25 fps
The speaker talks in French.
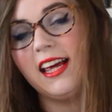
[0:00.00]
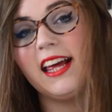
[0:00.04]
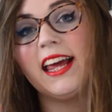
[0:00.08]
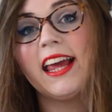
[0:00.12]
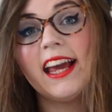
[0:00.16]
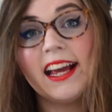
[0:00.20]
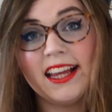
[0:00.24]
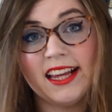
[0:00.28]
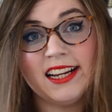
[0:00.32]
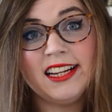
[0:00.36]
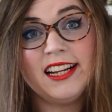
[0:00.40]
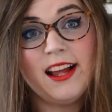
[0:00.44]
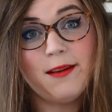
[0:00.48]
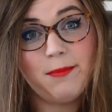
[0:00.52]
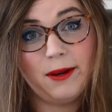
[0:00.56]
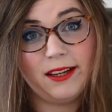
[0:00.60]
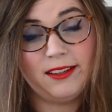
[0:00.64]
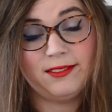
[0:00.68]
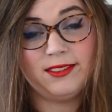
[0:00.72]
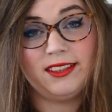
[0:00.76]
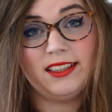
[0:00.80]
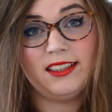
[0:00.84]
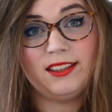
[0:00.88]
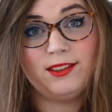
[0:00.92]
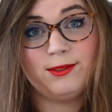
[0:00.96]
Et rien que la
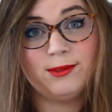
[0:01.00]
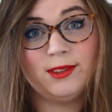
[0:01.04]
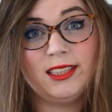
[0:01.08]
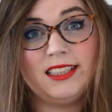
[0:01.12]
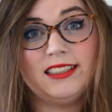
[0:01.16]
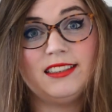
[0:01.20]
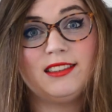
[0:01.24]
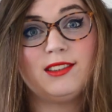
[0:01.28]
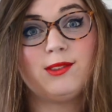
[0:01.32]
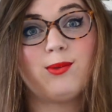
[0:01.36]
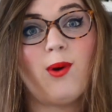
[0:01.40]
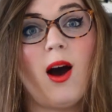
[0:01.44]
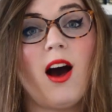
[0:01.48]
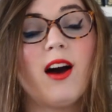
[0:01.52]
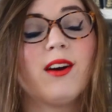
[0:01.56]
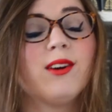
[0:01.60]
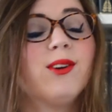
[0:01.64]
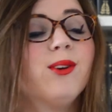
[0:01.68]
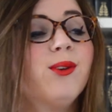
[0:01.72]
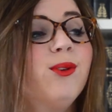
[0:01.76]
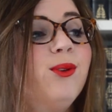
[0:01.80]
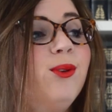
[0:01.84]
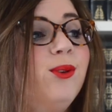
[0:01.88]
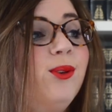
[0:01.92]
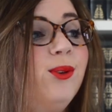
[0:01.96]
présentation de l'histoire
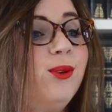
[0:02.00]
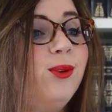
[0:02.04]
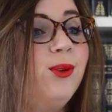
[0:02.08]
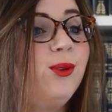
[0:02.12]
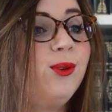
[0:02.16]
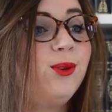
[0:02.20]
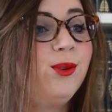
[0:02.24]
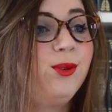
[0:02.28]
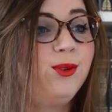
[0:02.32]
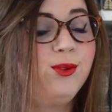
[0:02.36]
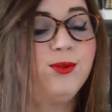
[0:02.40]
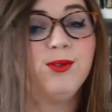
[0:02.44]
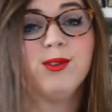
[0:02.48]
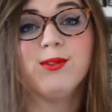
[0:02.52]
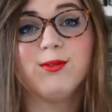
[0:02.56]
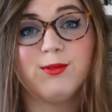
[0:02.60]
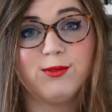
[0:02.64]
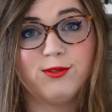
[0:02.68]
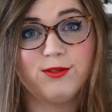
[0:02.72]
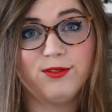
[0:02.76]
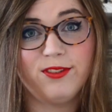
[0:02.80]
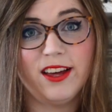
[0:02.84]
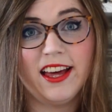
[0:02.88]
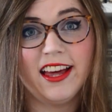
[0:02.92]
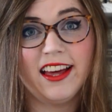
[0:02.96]
que, que je vais
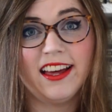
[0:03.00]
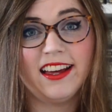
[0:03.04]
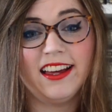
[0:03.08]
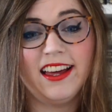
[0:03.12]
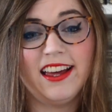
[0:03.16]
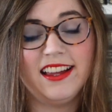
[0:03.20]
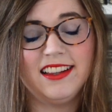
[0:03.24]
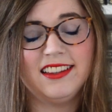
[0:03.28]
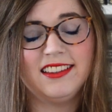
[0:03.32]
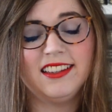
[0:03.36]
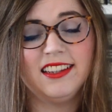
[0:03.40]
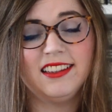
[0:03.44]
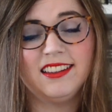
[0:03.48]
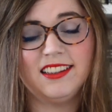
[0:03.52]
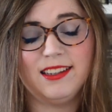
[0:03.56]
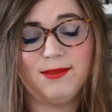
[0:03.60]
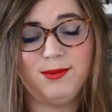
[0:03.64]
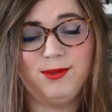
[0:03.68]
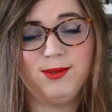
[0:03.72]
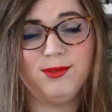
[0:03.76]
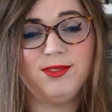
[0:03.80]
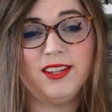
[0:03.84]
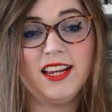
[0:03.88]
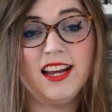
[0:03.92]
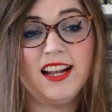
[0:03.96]
vous faire est
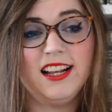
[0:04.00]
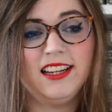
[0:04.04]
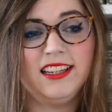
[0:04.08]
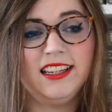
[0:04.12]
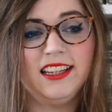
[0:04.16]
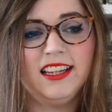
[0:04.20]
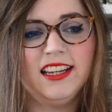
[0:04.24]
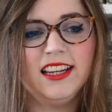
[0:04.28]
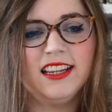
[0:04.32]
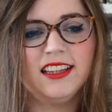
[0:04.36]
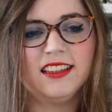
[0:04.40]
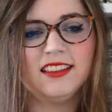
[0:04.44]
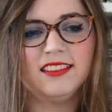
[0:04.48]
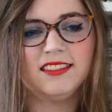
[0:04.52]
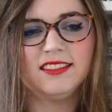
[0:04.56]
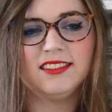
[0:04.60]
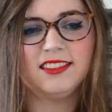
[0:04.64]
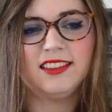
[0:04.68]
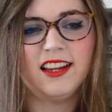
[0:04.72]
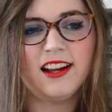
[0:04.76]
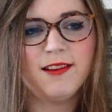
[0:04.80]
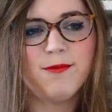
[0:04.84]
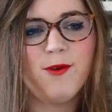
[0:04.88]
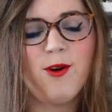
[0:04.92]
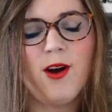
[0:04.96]
exceptionnelle et
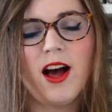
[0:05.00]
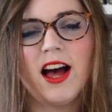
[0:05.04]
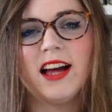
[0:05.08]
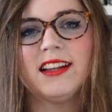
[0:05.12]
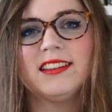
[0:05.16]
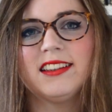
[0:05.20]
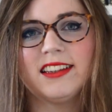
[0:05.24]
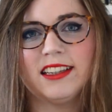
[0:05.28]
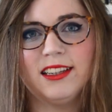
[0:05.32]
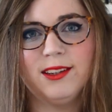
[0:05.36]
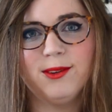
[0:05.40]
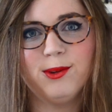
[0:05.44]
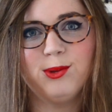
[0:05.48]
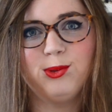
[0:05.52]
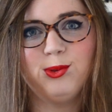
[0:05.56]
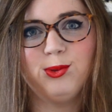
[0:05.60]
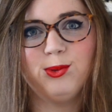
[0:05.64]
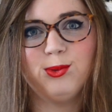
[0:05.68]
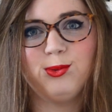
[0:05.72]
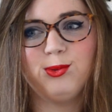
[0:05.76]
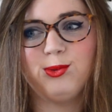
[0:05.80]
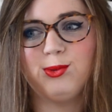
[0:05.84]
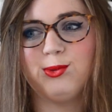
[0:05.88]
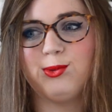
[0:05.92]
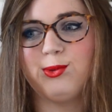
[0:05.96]
tellement intrigante
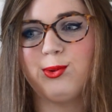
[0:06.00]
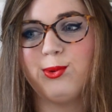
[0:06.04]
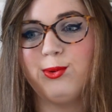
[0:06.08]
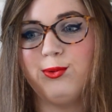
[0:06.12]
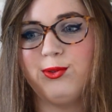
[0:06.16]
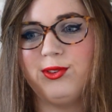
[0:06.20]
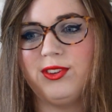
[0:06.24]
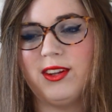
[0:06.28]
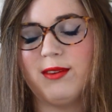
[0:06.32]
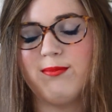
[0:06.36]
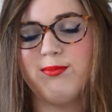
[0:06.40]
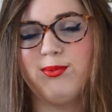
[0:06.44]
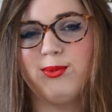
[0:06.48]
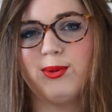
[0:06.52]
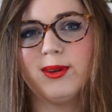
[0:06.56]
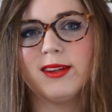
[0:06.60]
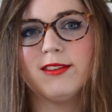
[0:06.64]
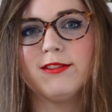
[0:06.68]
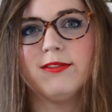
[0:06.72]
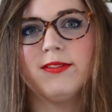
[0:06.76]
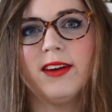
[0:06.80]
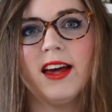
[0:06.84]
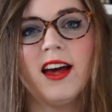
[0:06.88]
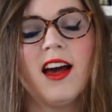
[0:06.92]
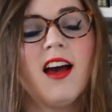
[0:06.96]
que je trouve ça pourrait
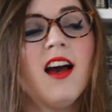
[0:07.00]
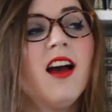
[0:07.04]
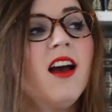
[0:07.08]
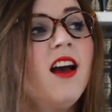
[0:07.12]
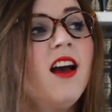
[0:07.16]
faire